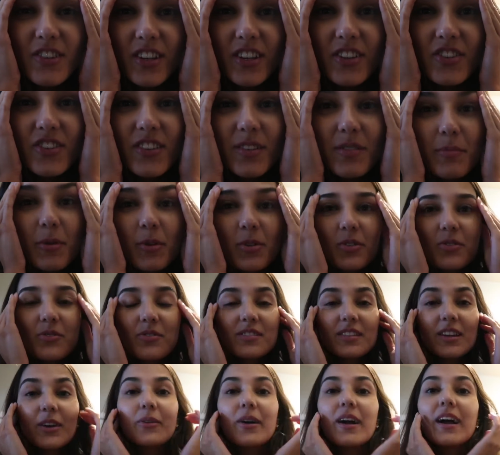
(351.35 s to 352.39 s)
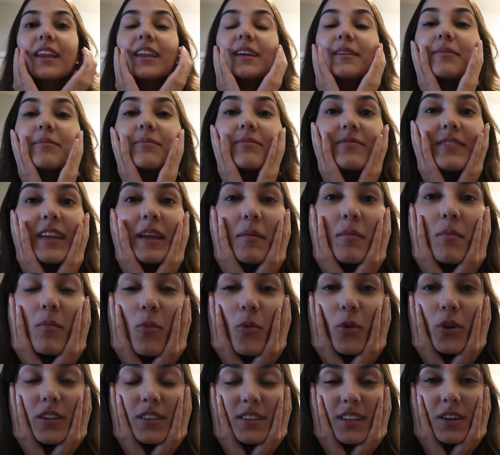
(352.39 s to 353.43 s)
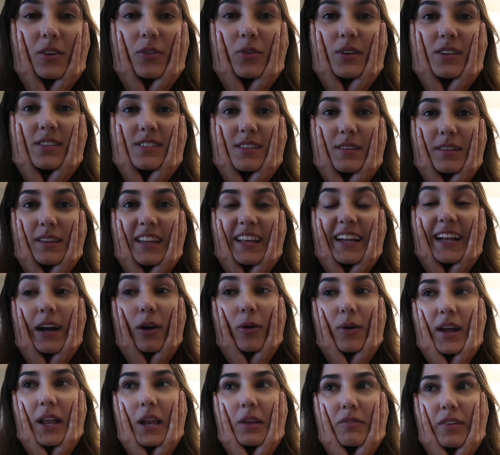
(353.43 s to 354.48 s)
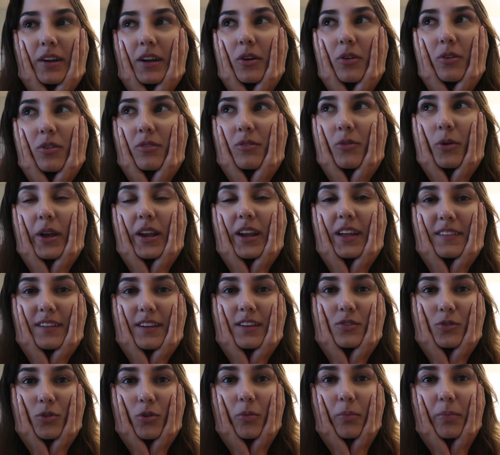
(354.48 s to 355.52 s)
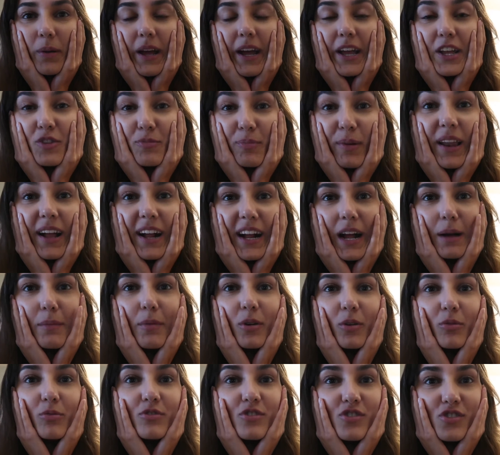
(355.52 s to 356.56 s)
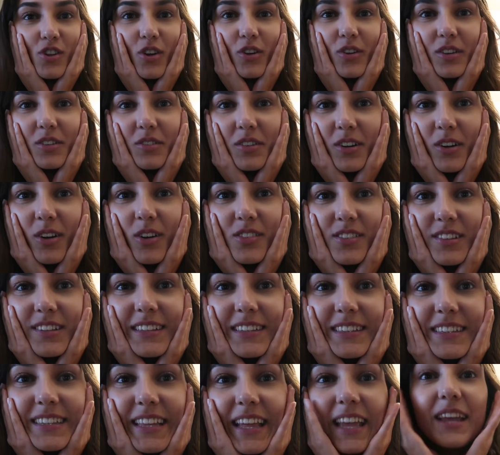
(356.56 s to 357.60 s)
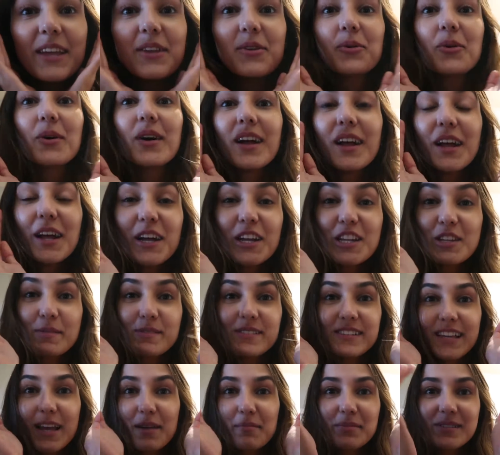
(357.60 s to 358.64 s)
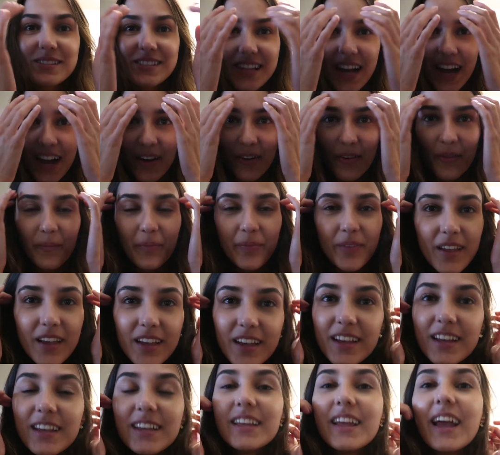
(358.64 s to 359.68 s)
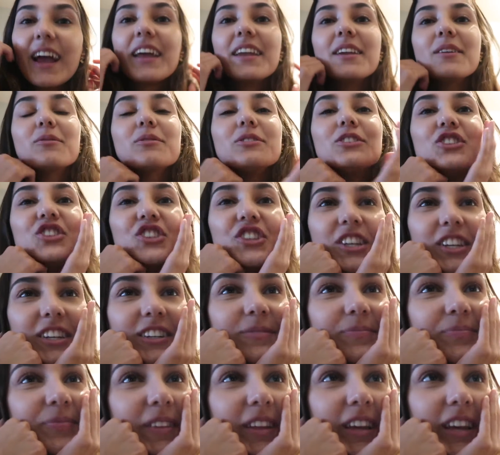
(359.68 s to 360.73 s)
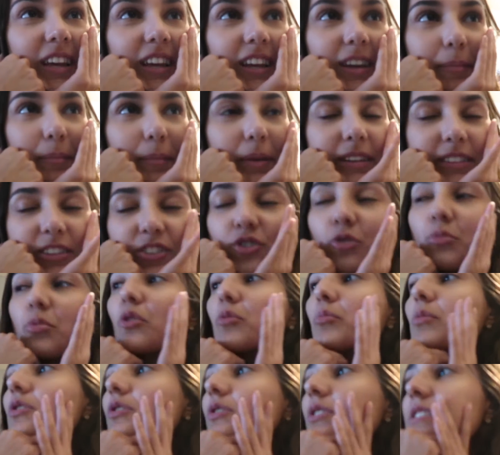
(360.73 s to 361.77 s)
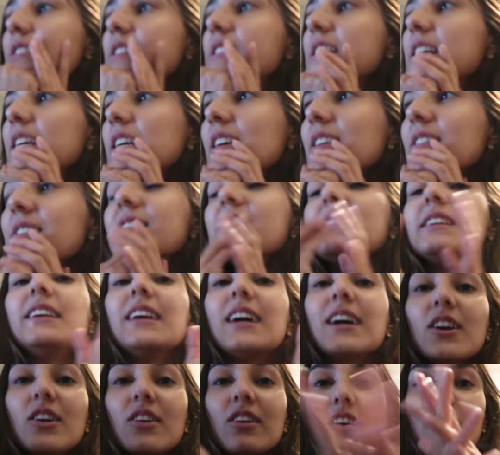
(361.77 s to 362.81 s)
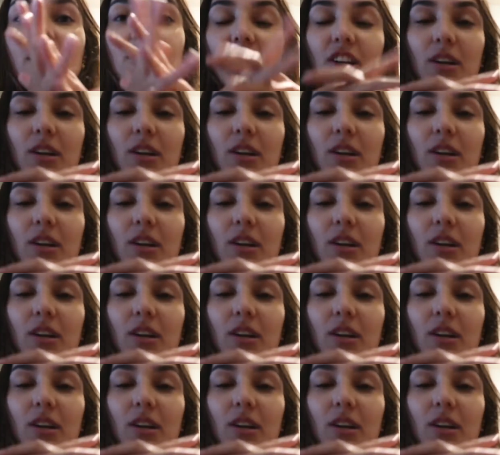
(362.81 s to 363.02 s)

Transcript: gente, que, meu Deus do céu, ela tem muita coisa legal que ela vai correndo atrás comprar. E, tipo, ela acaba com o estoque do negócio inteiro. Tipo assim, é bizarro. E aí não tinha. Mas a gente comprou algumas coisinhas e agora